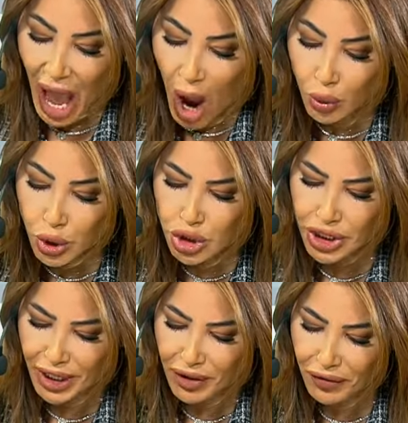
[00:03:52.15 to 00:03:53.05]
او
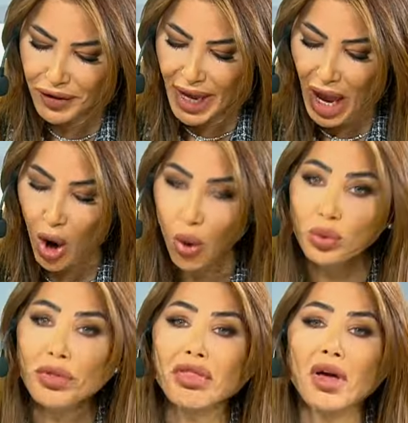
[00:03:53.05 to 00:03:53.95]
يشعل فيها
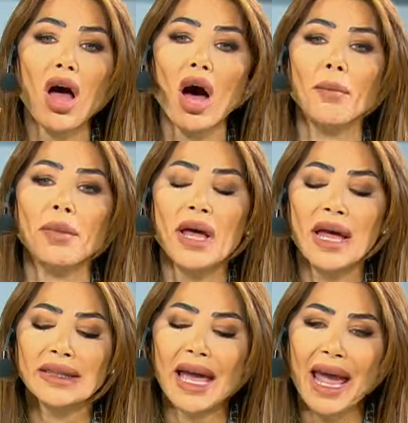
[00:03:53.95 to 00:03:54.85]
عود ثقاب
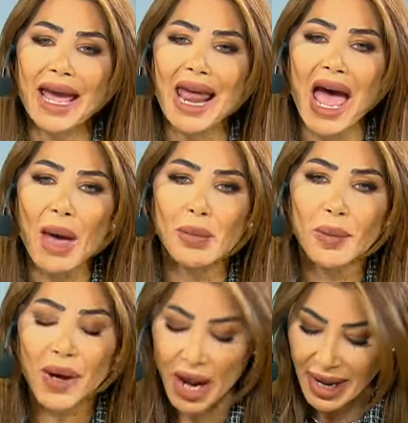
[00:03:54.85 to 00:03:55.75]
دخلها
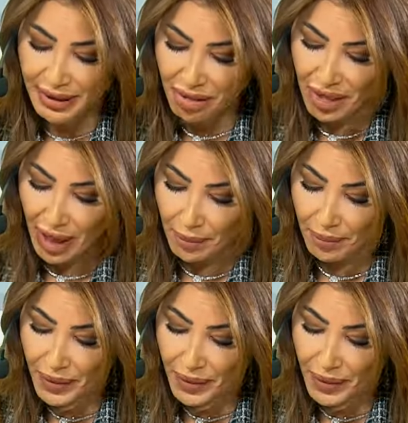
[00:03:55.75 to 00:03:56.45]
ببراءه الذئب